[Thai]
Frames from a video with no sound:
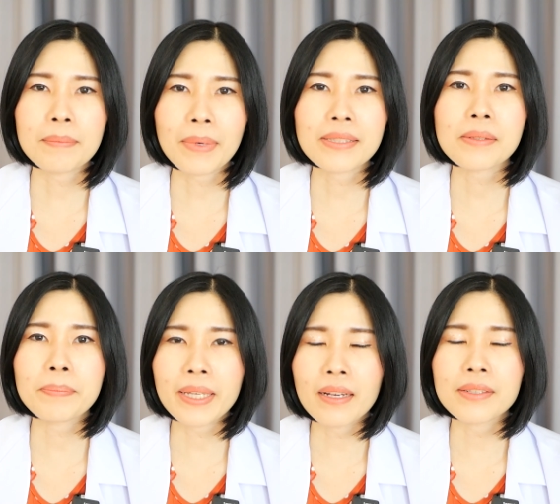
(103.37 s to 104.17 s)
กำลังจะ
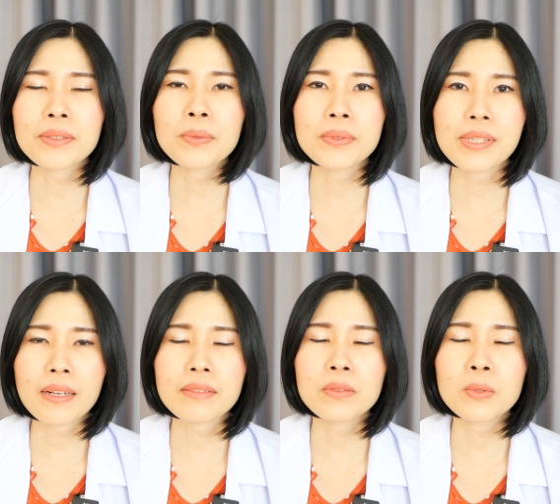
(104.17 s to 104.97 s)
เปลี่ยนฤดูจา
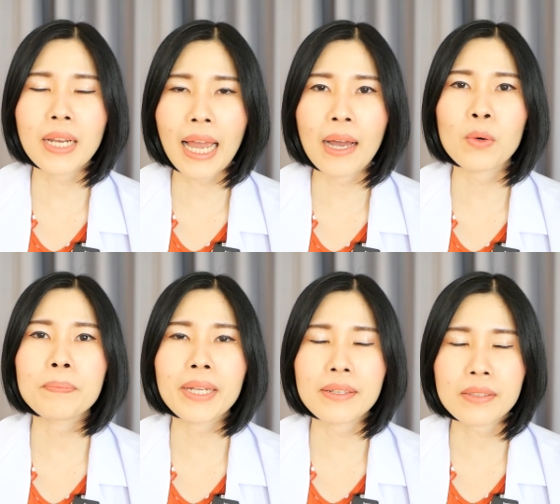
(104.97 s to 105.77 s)
กฤดูหนาว
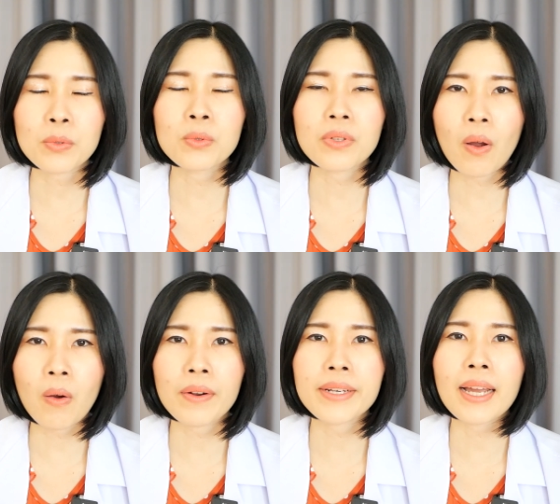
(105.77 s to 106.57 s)
เป็นฤดู
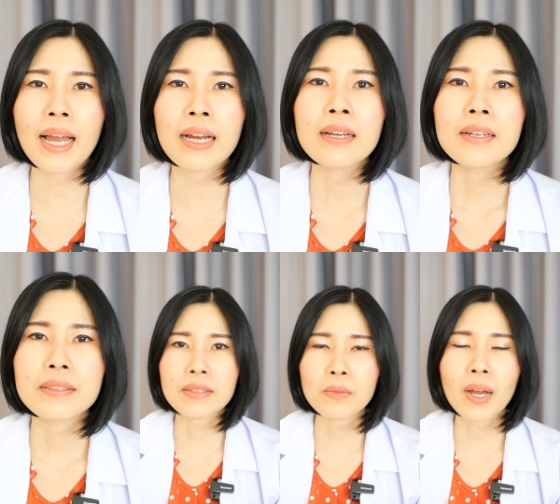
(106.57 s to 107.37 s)
ร้อนนะคะ
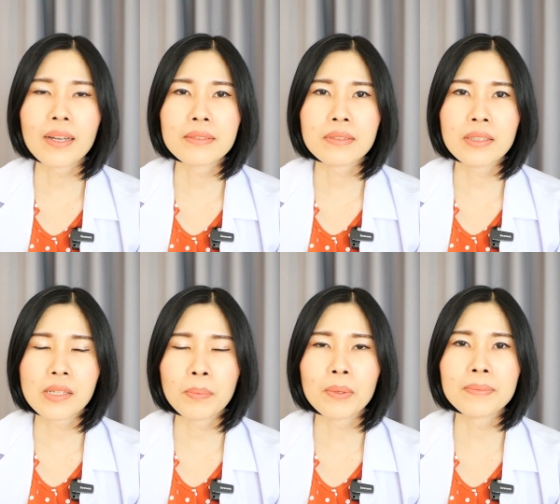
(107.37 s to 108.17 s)
หรือว่าก็
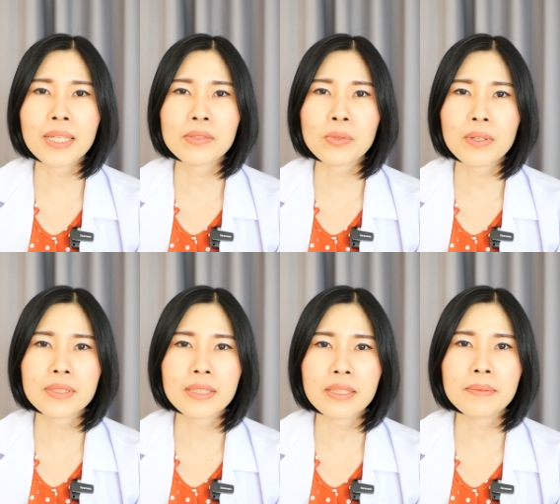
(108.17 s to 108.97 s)
จะพบในช่วง
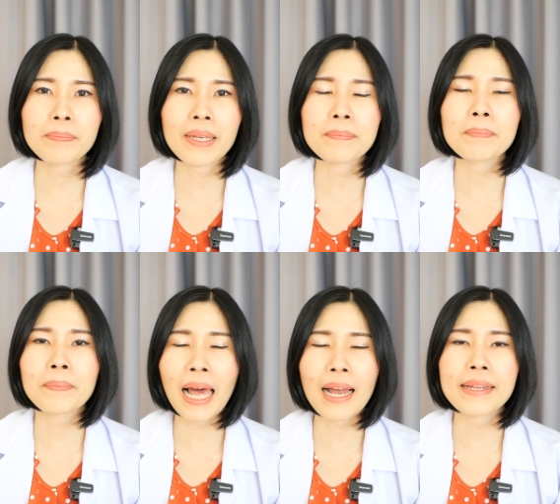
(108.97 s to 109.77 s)
ที่เป็น
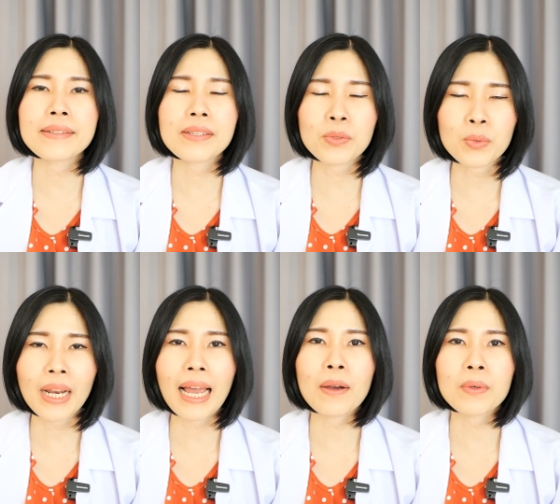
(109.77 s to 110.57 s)
ปลายฤดู
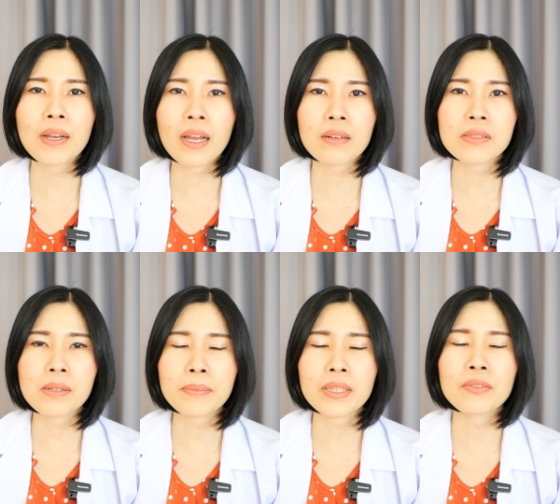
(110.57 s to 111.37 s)
หนาวนะคะ ก็
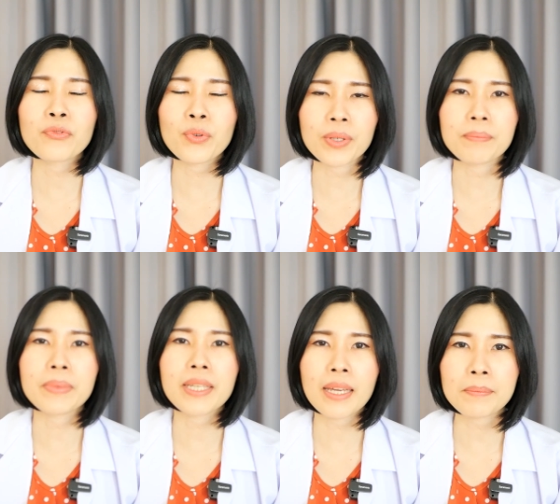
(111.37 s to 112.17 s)
จะมีฝุ่น
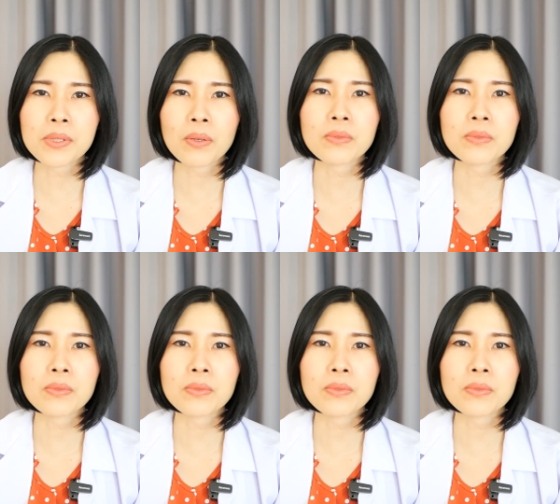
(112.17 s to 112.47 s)
PM